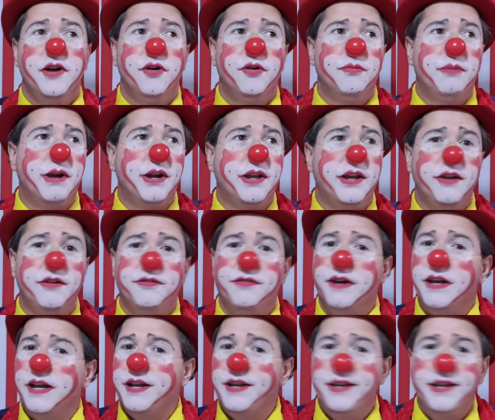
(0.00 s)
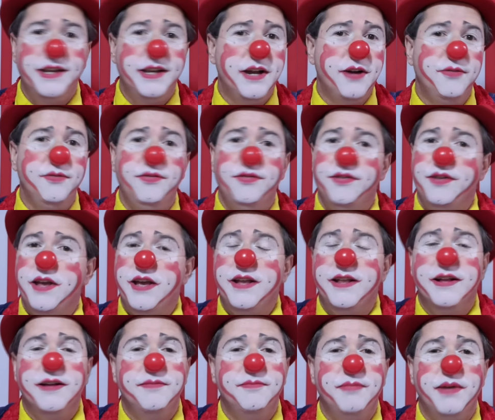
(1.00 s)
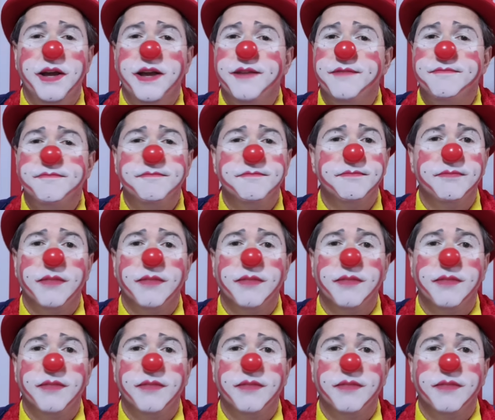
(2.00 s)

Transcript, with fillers: O barqueiro fala: Não sei também.